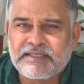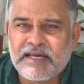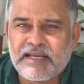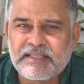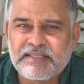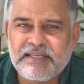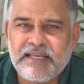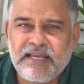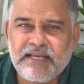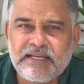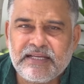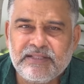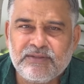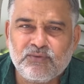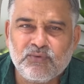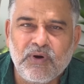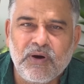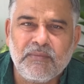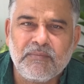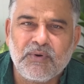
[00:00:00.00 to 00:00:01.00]
करती है
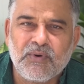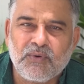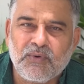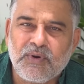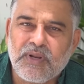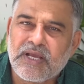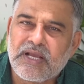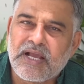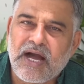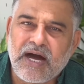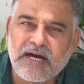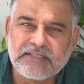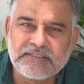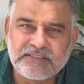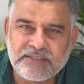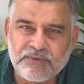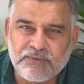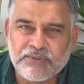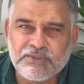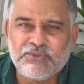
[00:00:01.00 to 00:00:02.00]
किंतु हम लोगों ने ख़ास
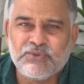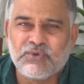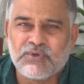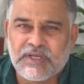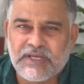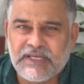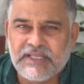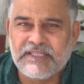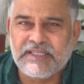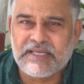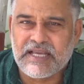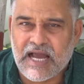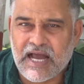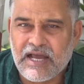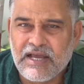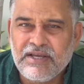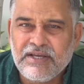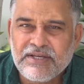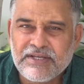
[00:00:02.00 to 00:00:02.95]
तवज्जो नहीं दिया